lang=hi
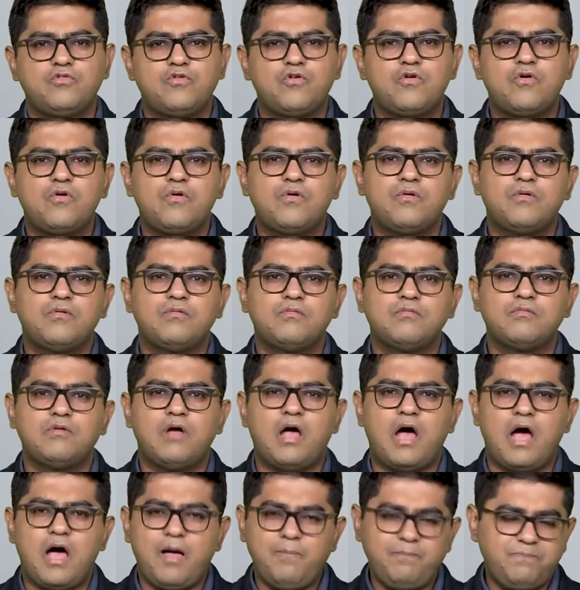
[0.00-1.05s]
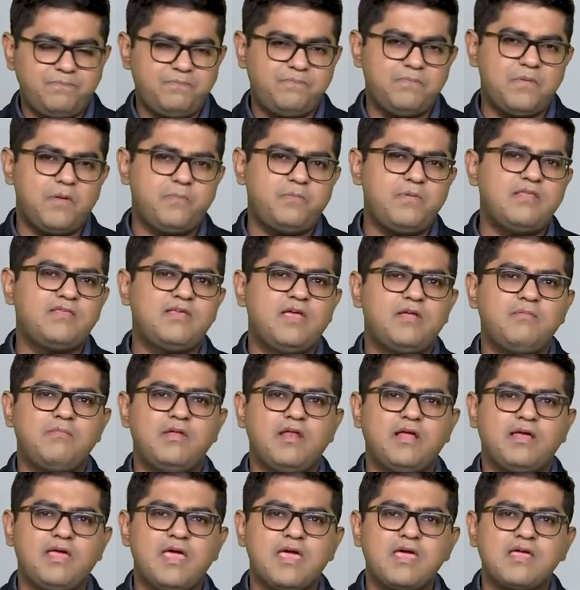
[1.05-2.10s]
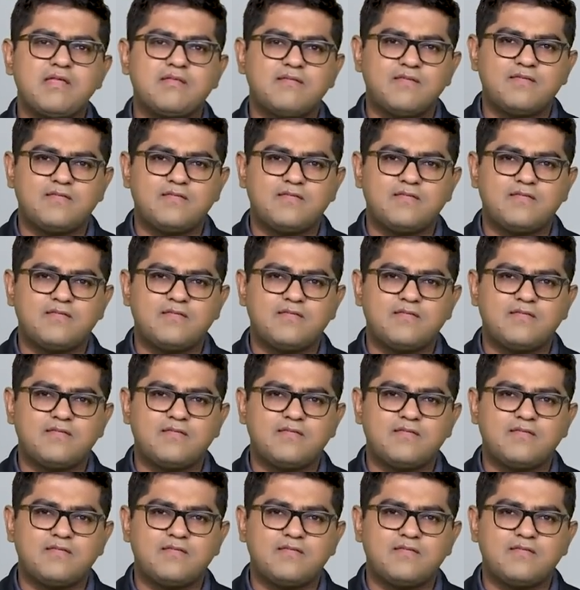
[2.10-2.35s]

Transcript: सो so, आप अपने जहन में रखें कि